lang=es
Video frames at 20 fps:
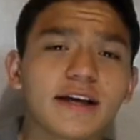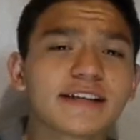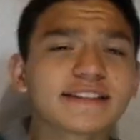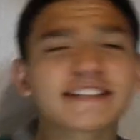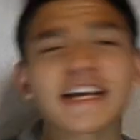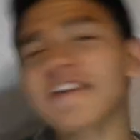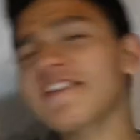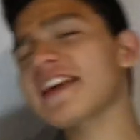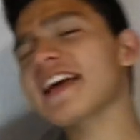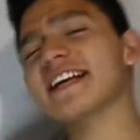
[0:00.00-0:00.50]

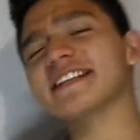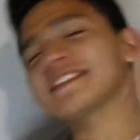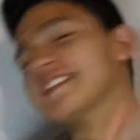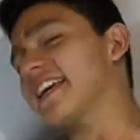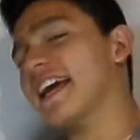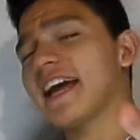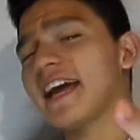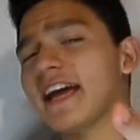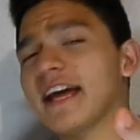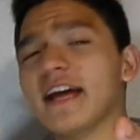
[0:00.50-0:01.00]
¿Sabías
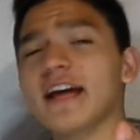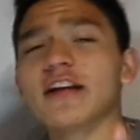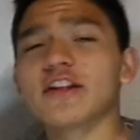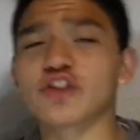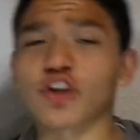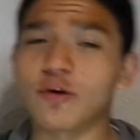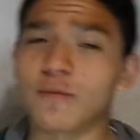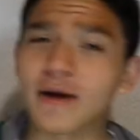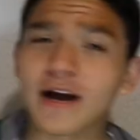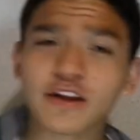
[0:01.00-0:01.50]
que
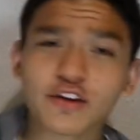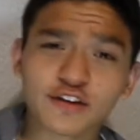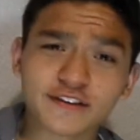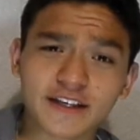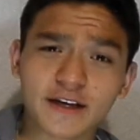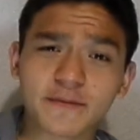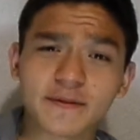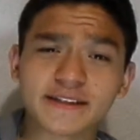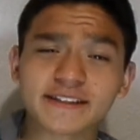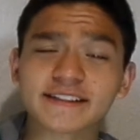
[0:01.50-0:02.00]
tomar dos
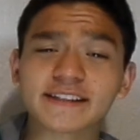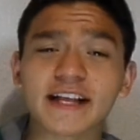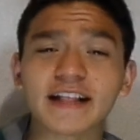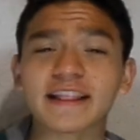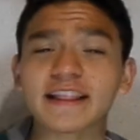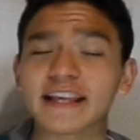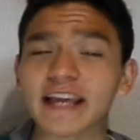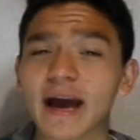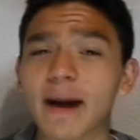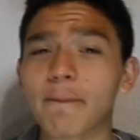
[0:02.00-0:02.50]
cervezas
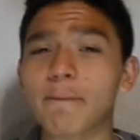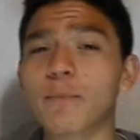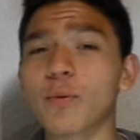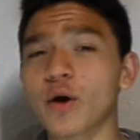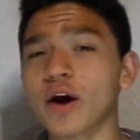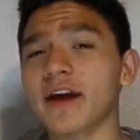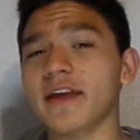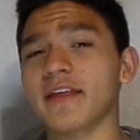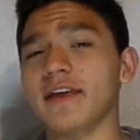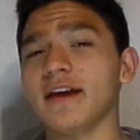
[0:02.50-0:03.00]
al día
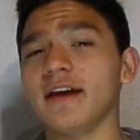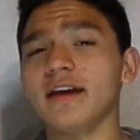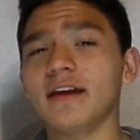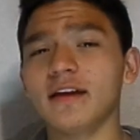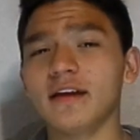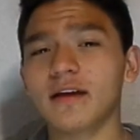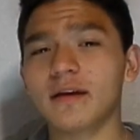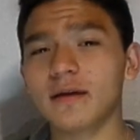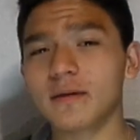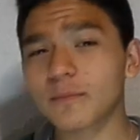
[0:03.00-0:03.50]
puede,
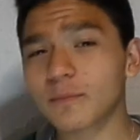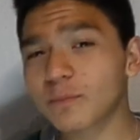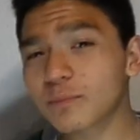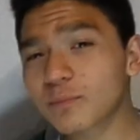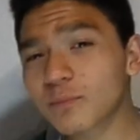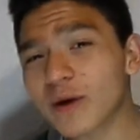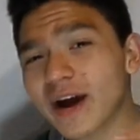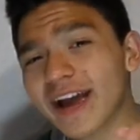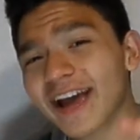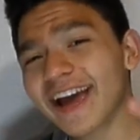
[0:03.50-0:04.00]

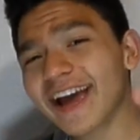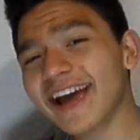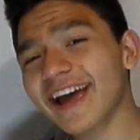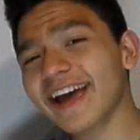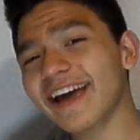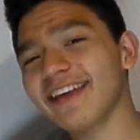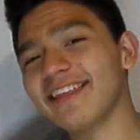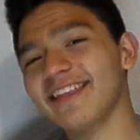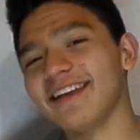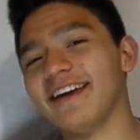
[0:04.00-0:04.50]

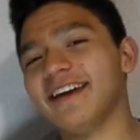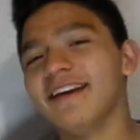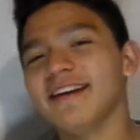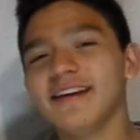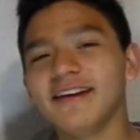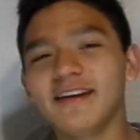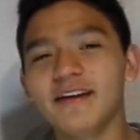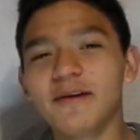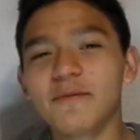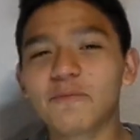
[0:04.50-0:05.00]
puede,
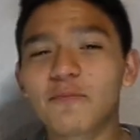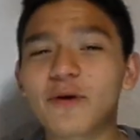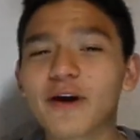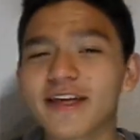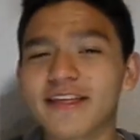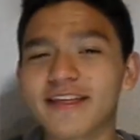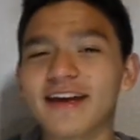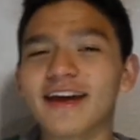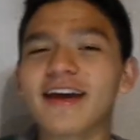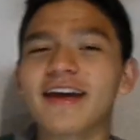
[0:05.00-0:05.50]

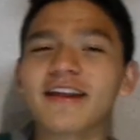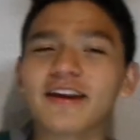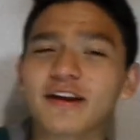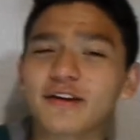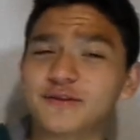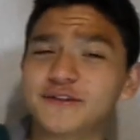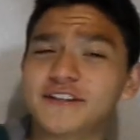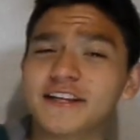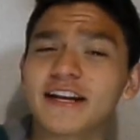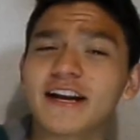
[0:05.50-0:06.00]
puede
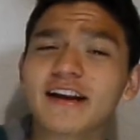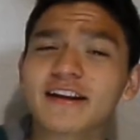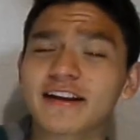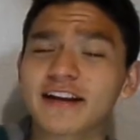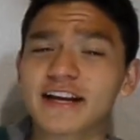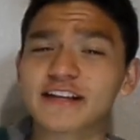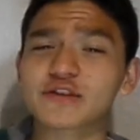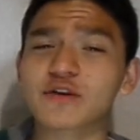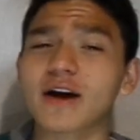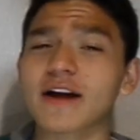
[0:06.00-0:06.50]
reducir el
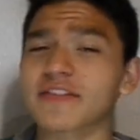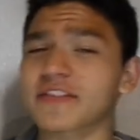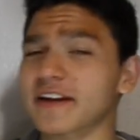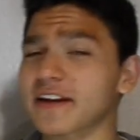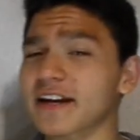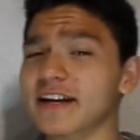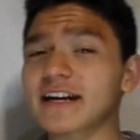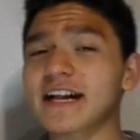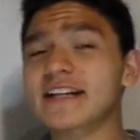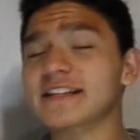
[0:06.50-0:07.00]
riesgo de
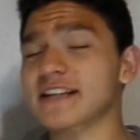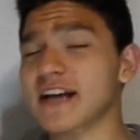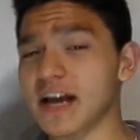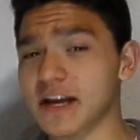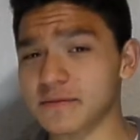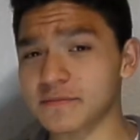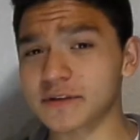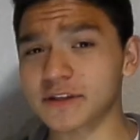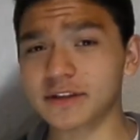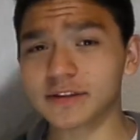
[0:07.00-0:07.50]
tener
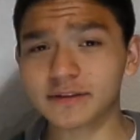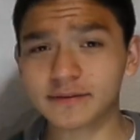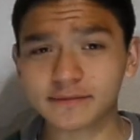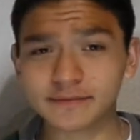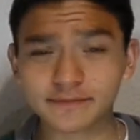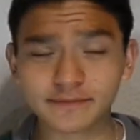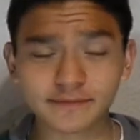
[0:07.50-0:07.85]
Alzheimer?